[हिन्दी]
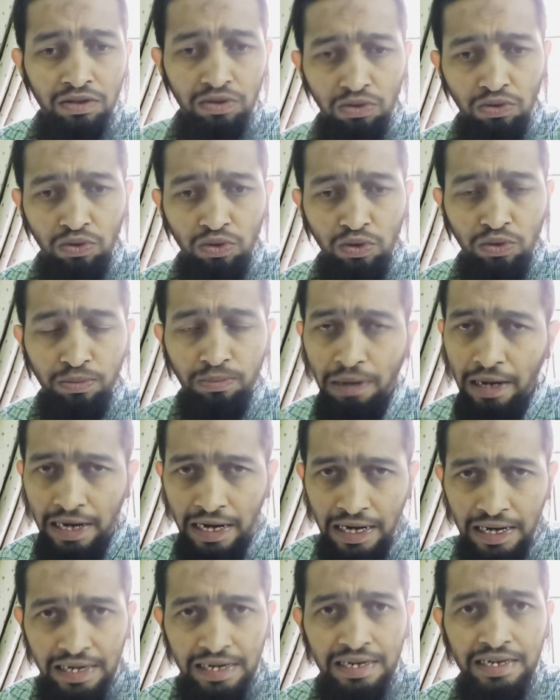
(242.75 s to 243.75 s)
तो
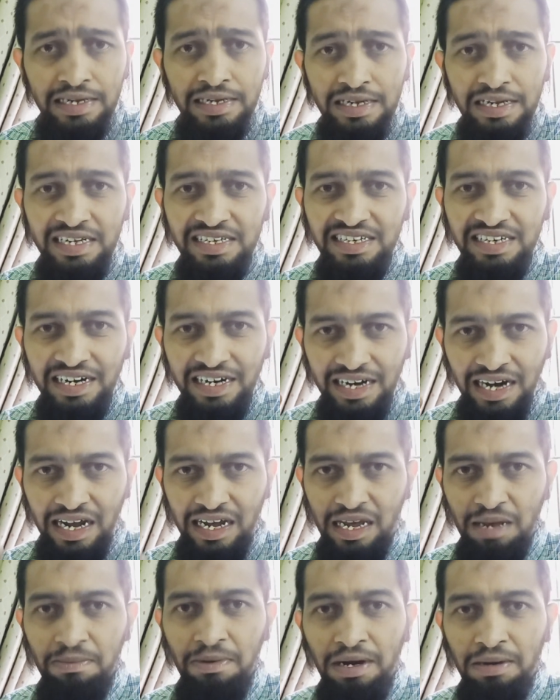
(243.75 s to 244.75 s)
बहरहाल ये जेट
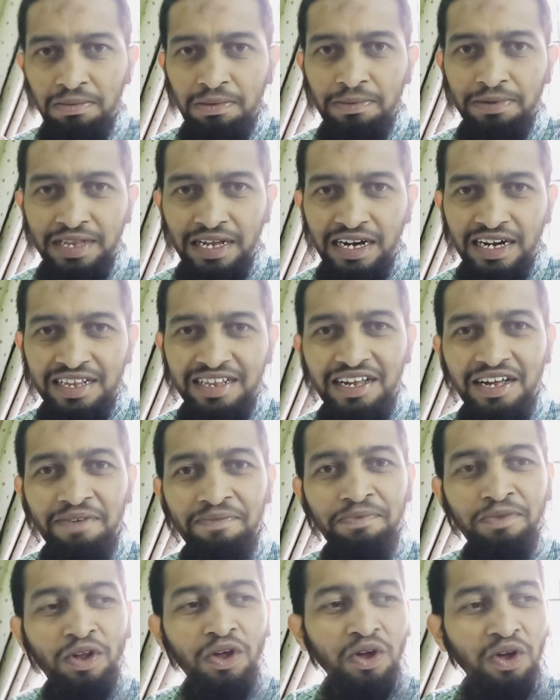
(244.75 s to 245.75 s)
लैग के बारे में बताना था
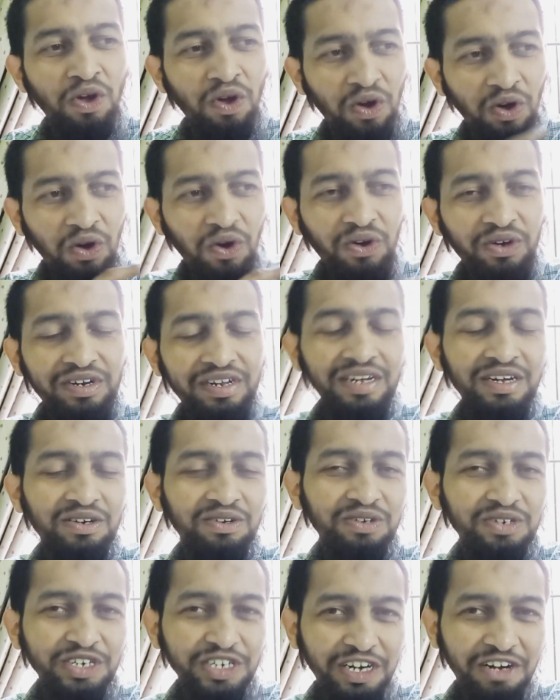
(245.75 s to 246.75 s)
और ये
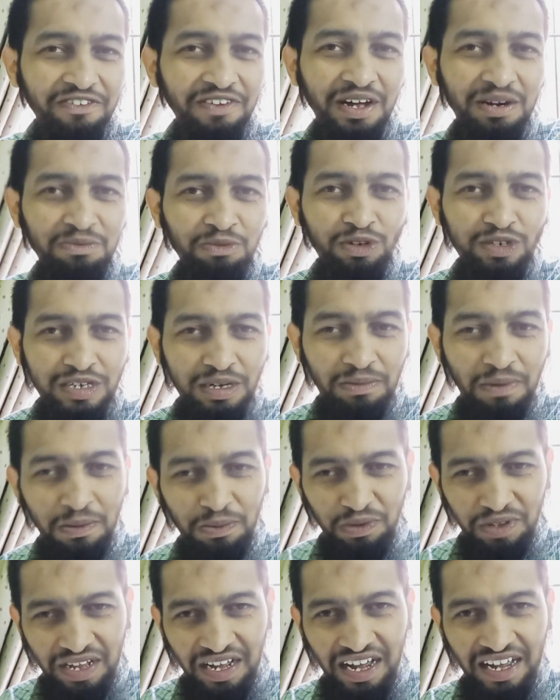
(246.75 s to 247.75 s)
खुशगवार मौसम
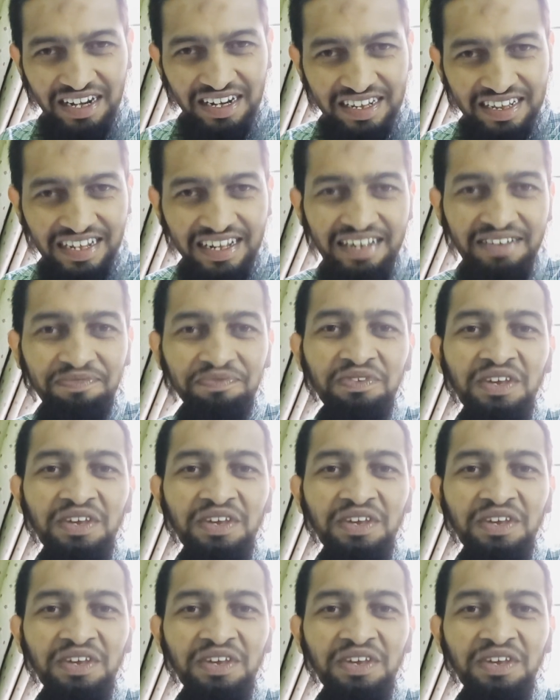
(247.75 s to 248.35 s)
आपको दिखाना था